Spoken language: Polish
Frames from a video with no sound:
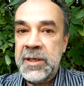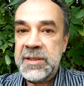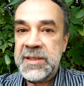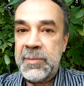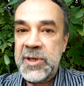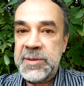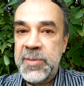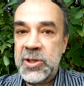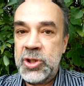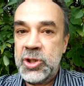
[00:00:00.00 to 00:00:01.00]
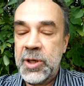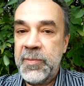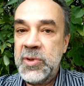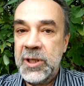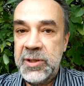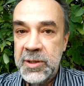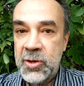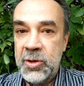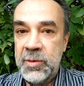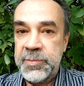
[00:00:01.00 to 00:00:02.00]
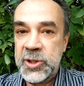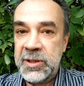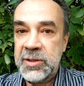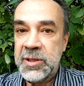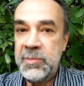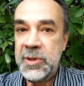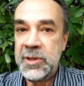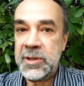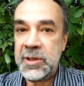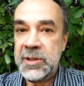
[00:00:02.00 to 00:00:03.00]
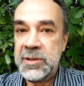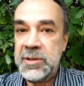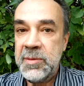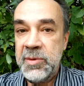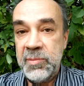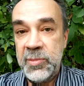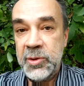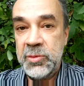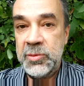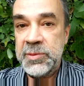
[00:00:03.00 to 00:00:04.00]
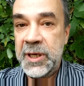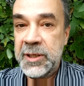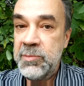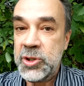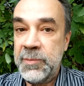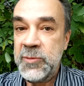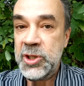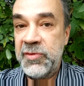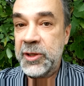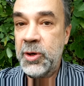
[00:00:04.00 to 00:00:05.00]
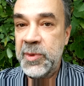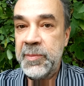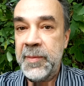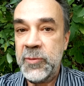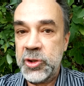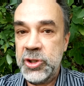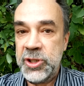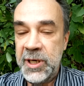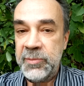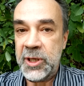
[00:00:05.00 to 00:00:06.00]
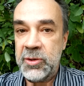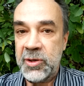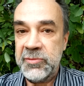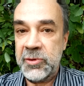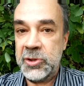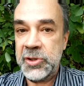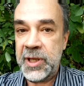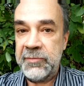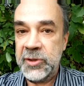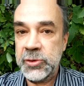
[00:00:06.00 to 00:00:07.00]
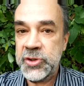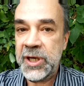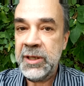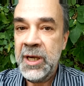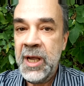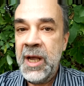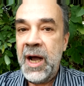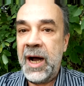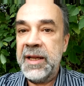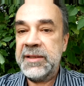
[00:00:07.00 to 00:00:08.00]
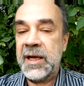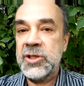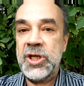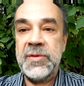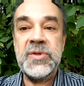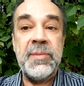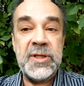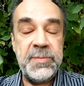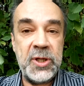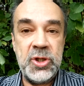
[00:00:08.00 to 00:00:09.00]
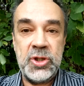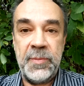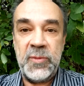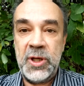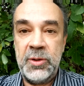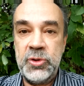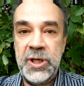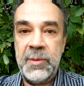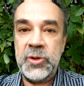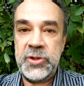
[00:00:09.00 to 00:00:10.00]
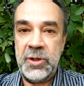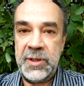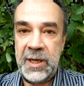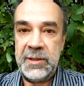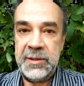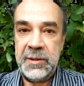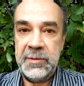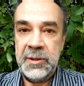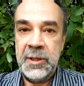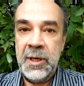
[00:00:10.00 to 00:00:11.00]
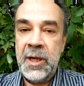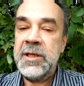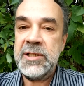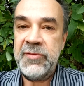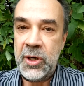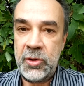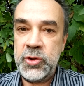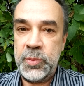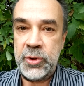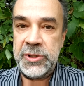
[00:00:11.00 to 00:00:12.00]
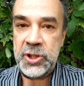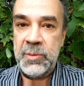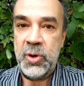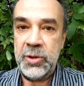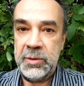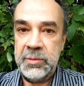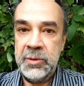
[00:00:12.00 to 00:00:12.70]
i zabezpieczyć mnie tylko przed tym, gdybym był jakimś nieświadomym nosicielem tego koronawirusa, ale także zabezpieczyć tych ludzi emocjonalnie. Jest wiele osób, które się boją.